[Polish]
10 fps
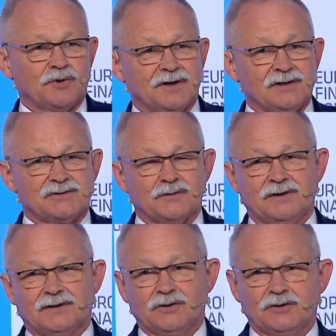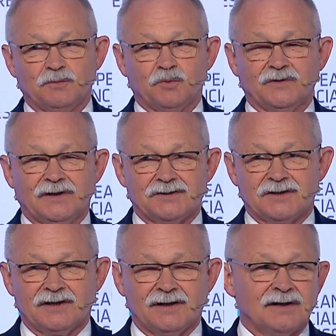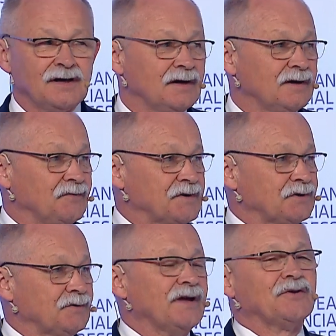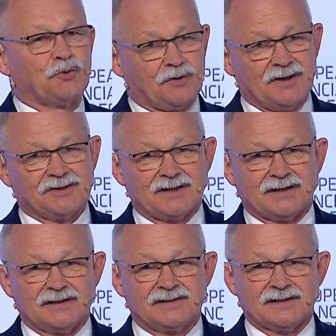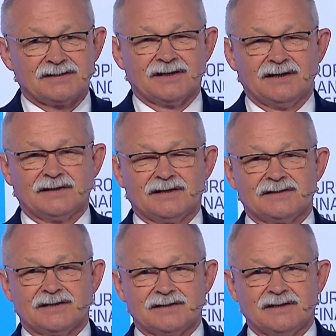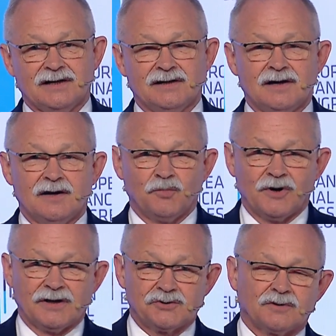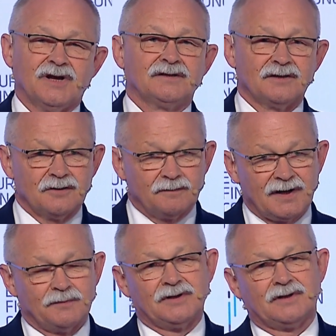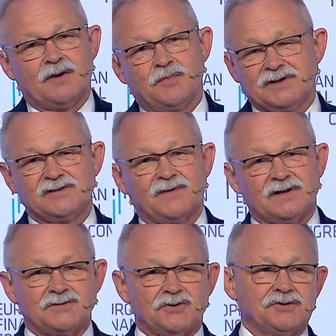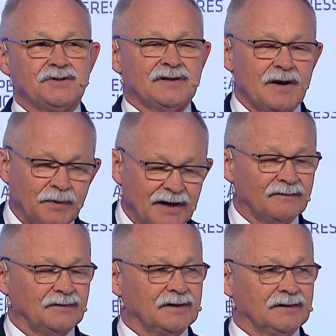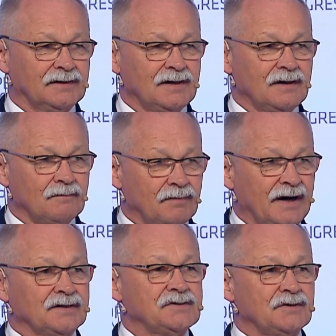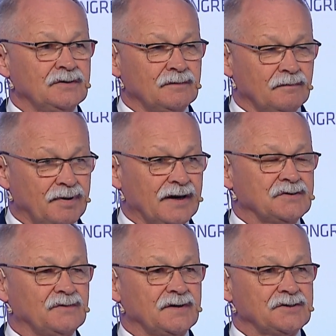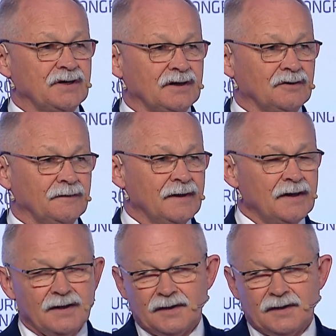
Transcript: albo organizuje tego typu wydarzenia, wie, że to najtrudniejsza sesja, ta sesja po lunchu. Dlatego mamy dla Państwa coś naprawdę bardzo, bardzo ważnego.